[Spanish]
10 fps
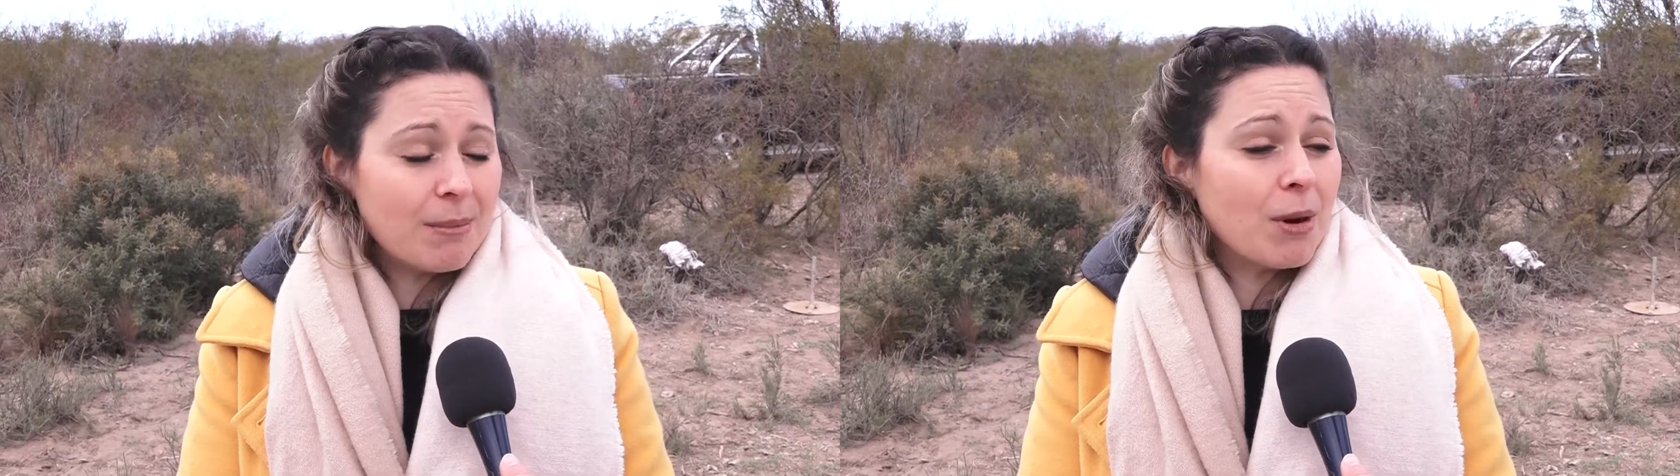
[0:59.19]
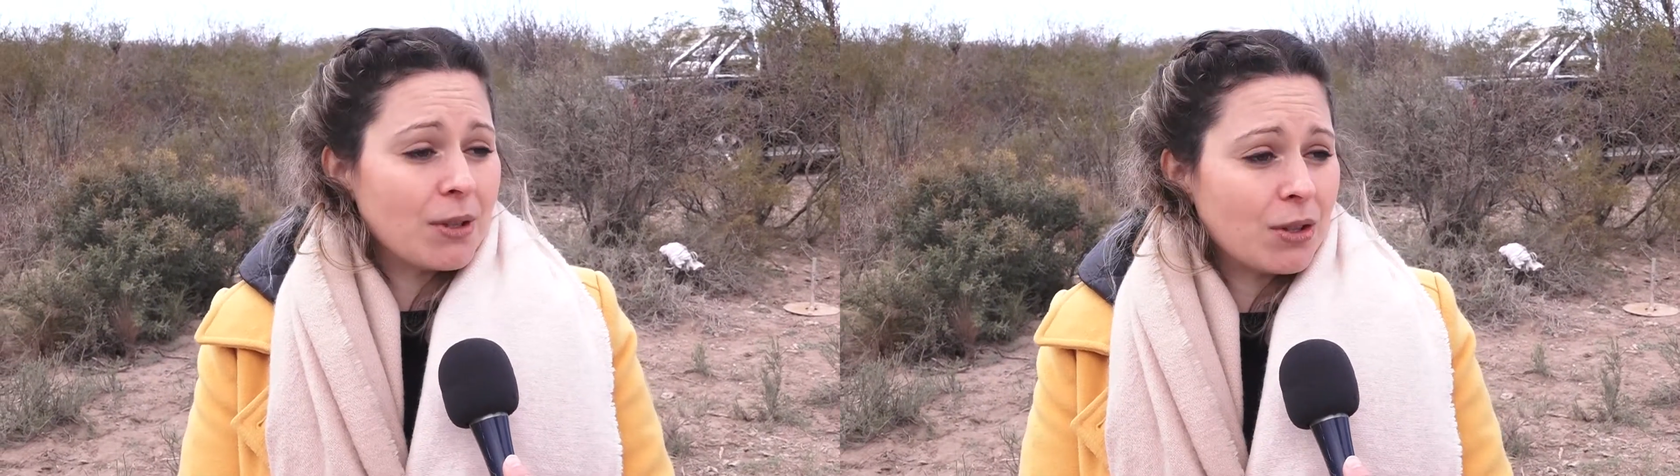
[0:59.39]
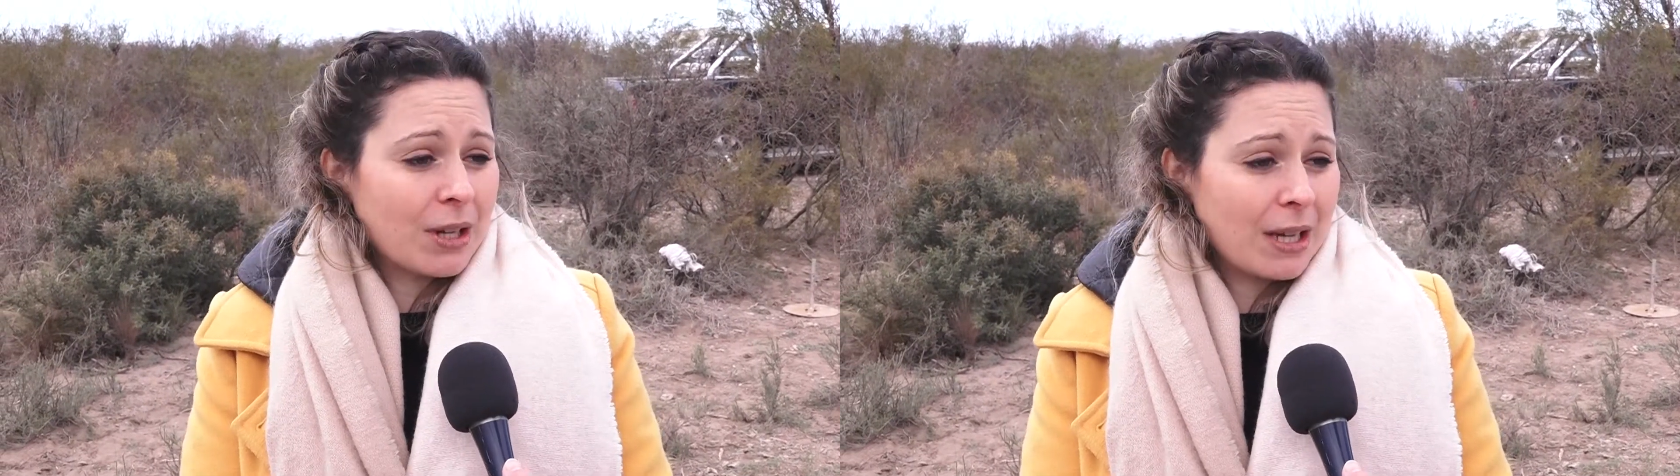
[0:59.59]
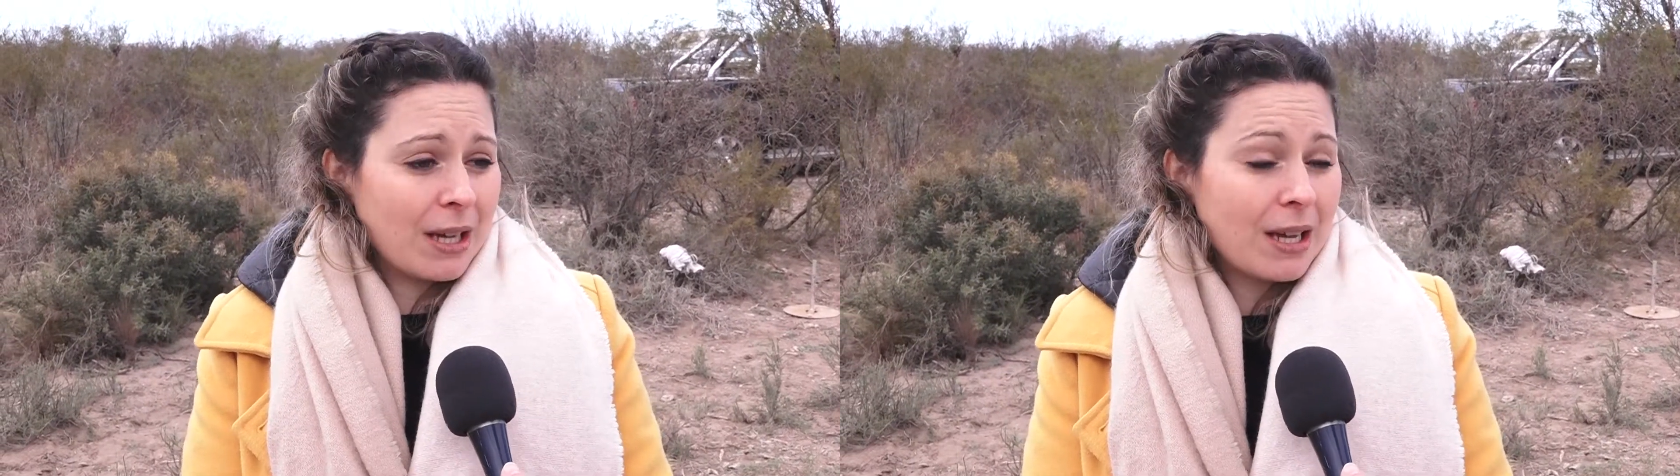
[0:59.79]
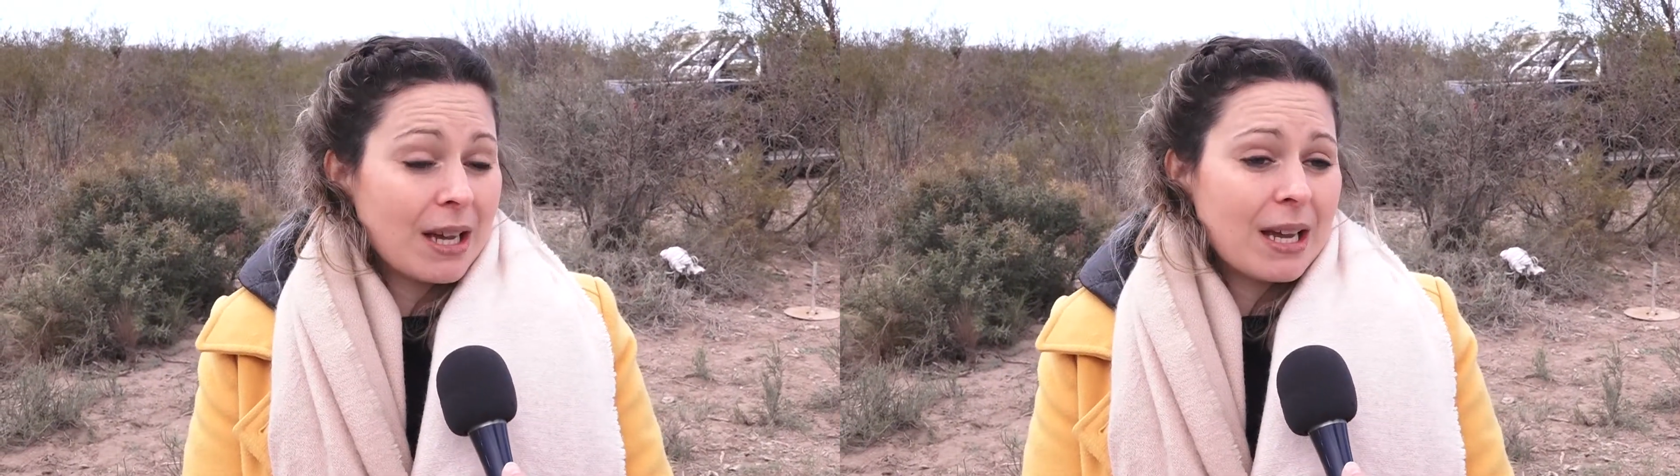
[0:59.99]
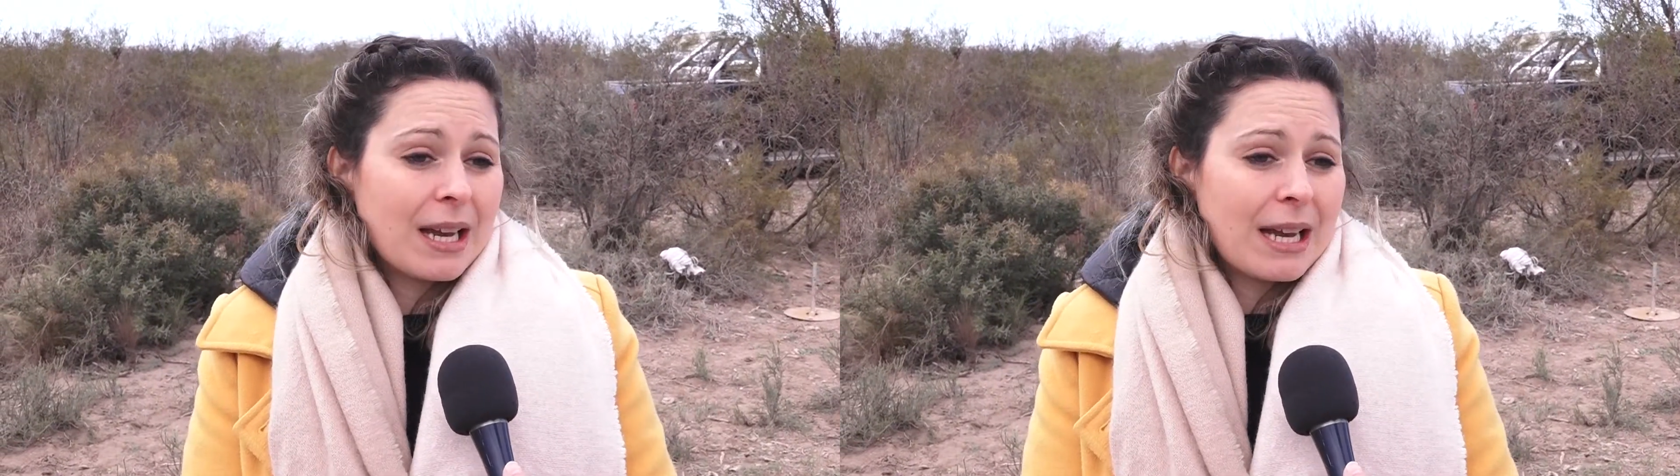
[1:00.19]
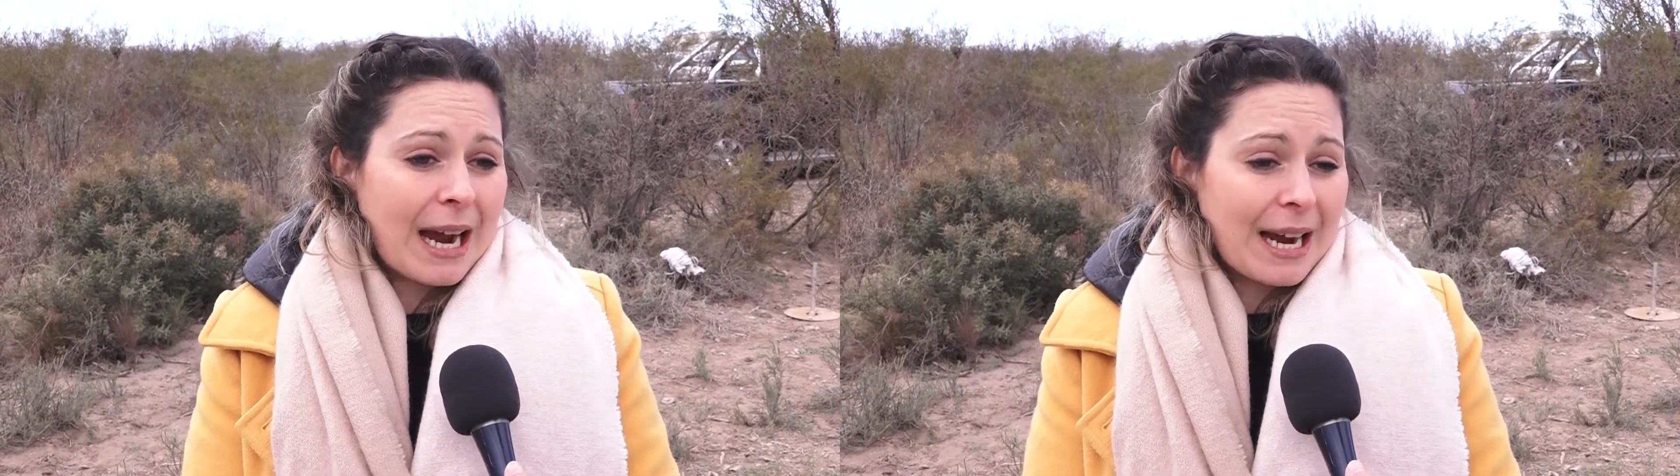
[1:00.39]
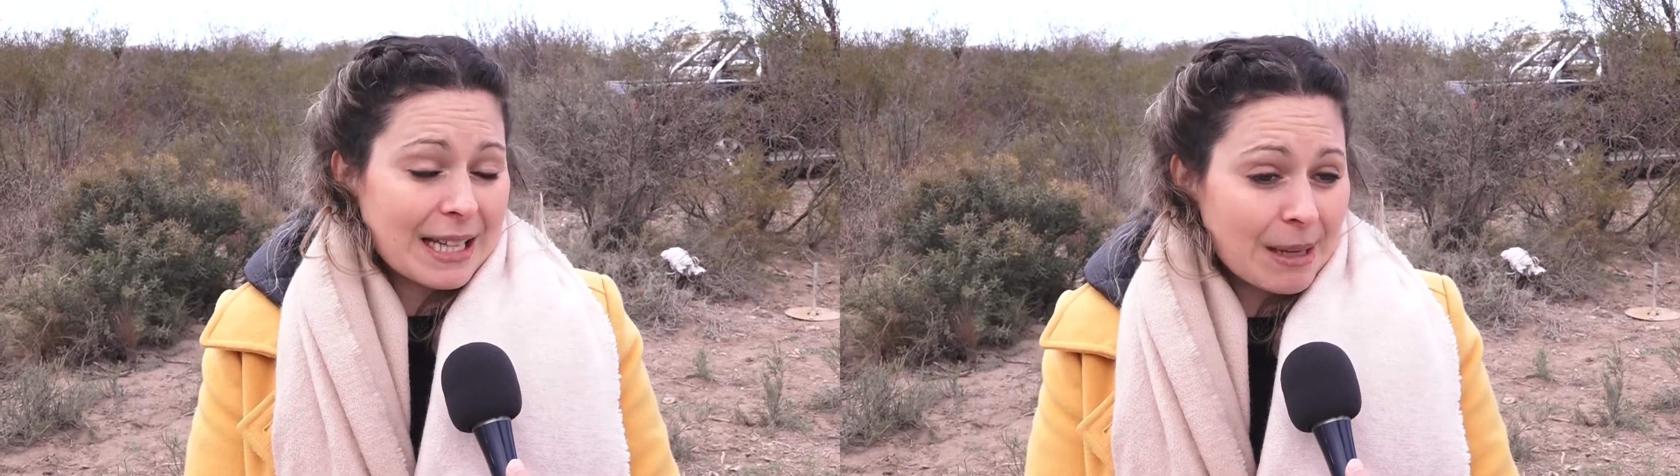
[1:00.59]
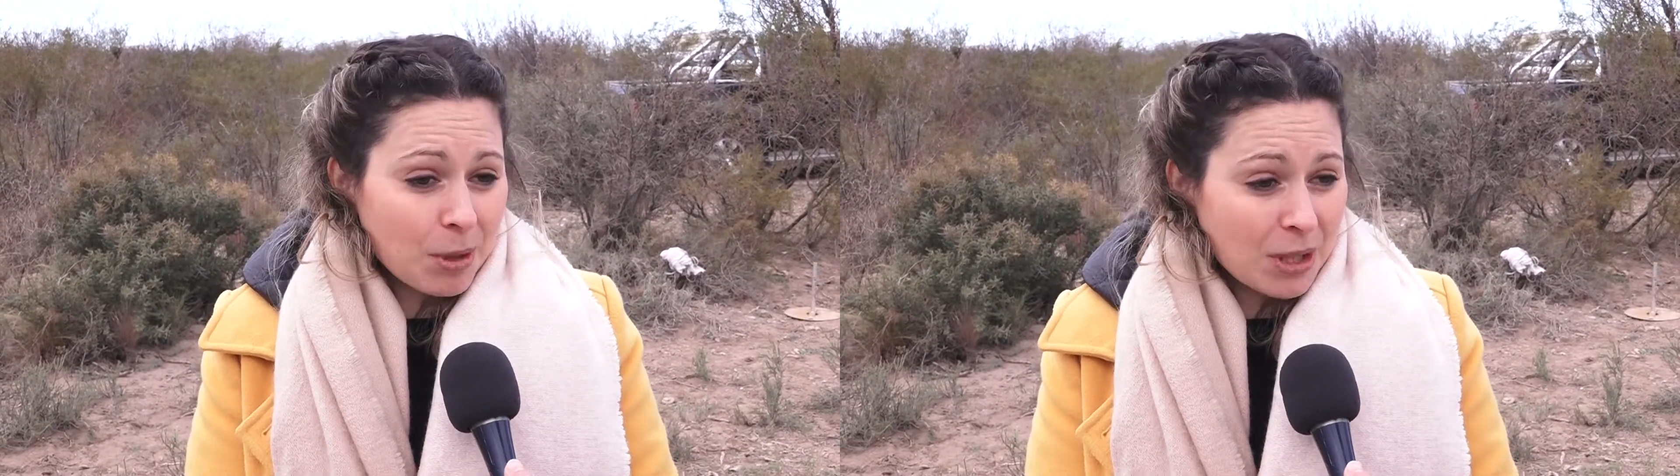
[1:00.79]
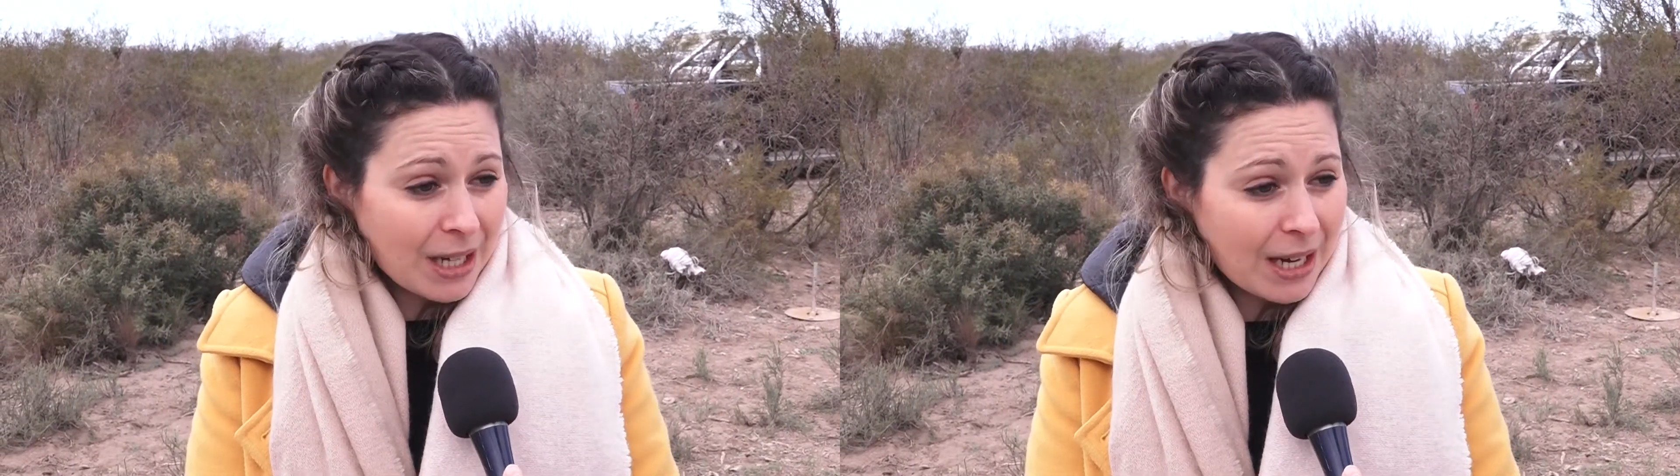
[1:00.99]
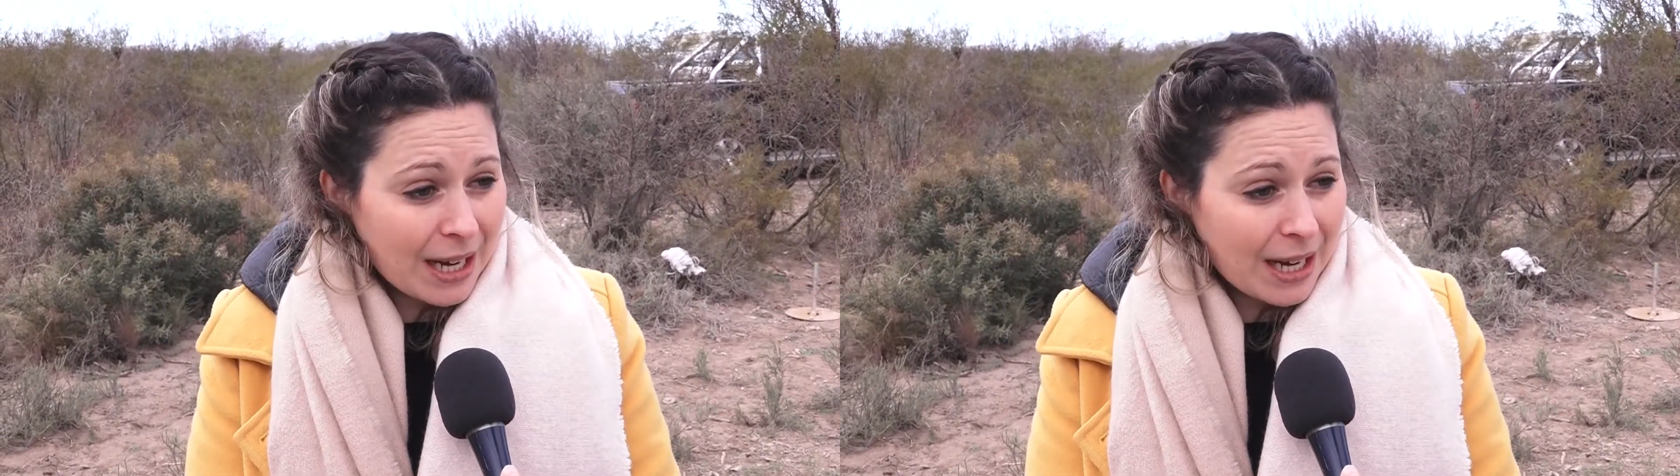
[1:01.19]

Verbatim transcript: hemos visto que la canasta proteica